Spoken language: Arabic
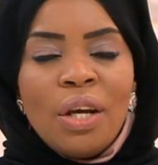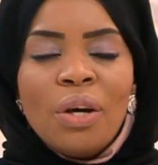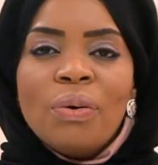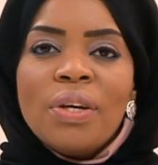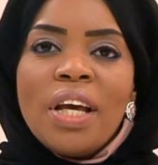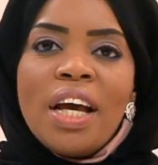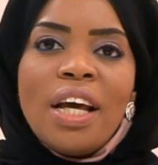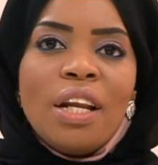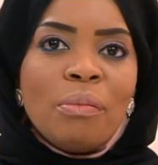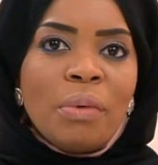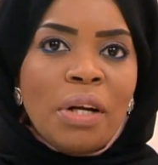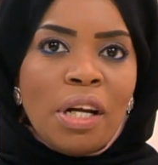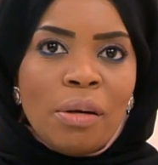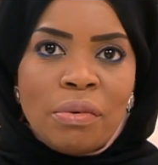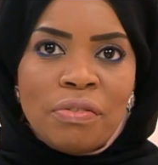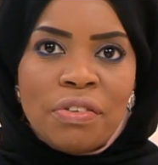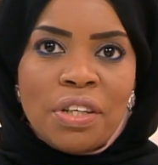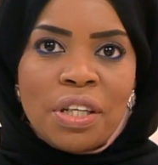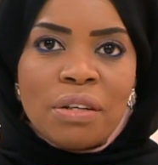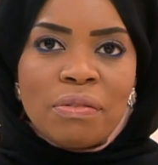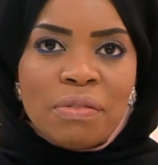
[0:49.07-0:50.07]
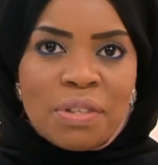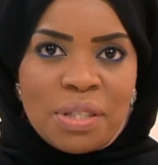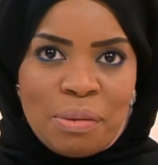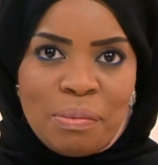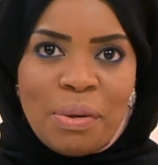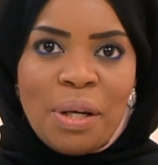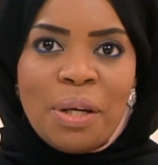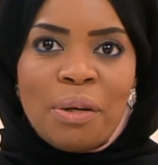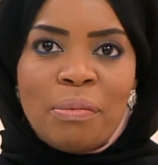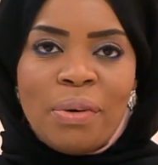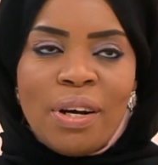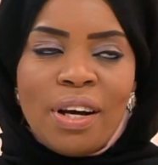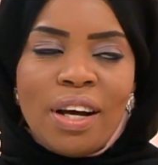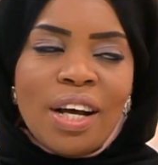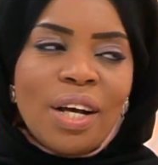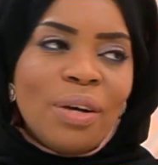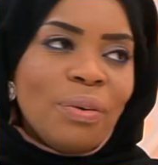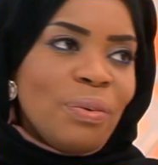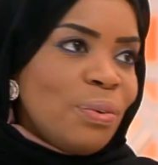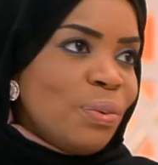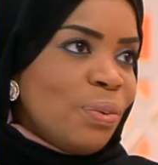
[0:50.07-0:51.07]
ويا هلا مرحبا فيكم في الصباح
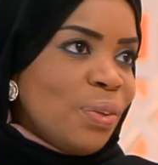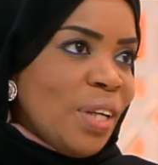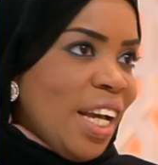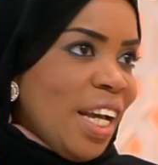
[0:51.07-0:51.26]
رباح ويا